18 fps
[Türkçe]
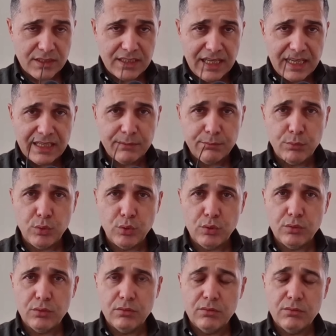Yani
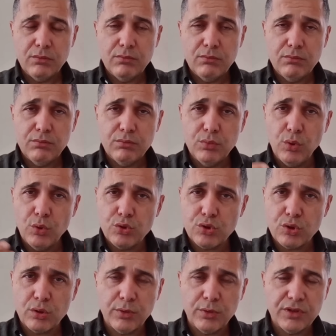bu Doğuş
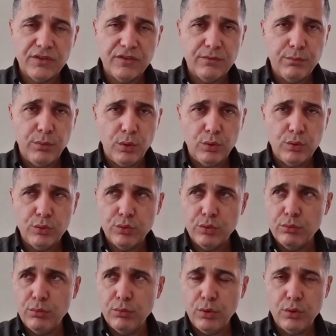Otomotiv
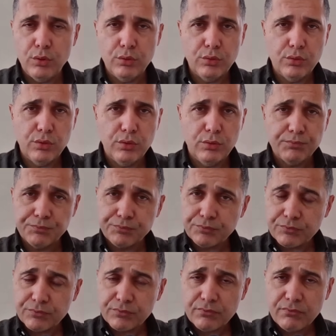bölündü, bölündü,
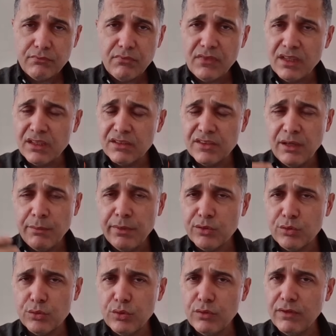
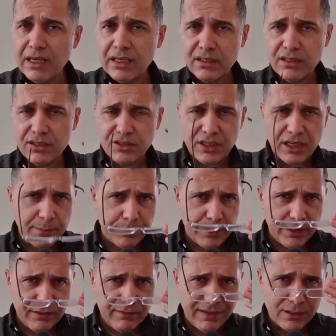temettü verdi, kar
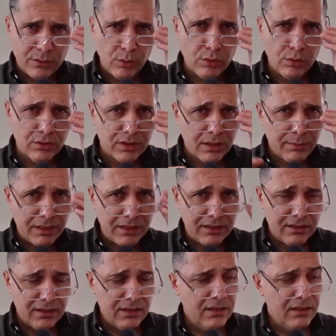payı verdi onları ben
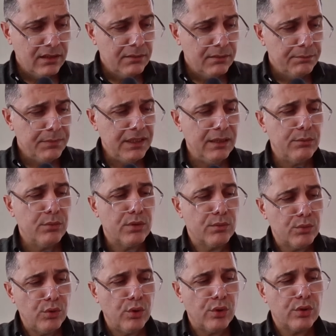
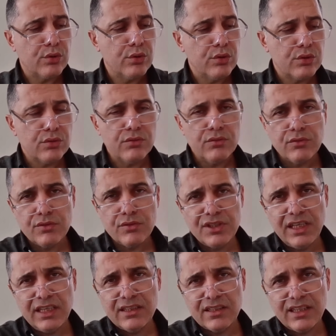bilemiyorum. Doğrudur,
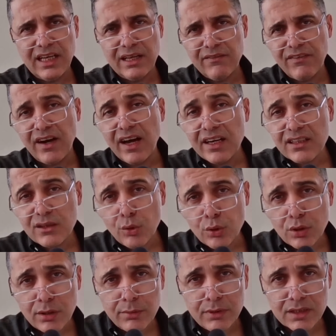şeydir yani farklı
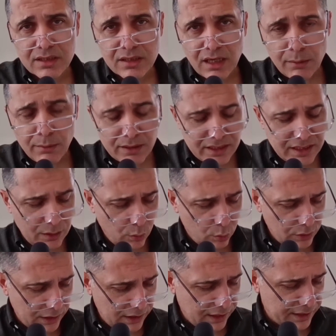olabilir ama
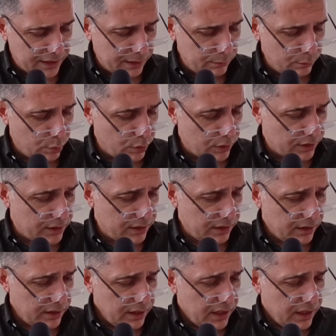olay aynen böyleydi.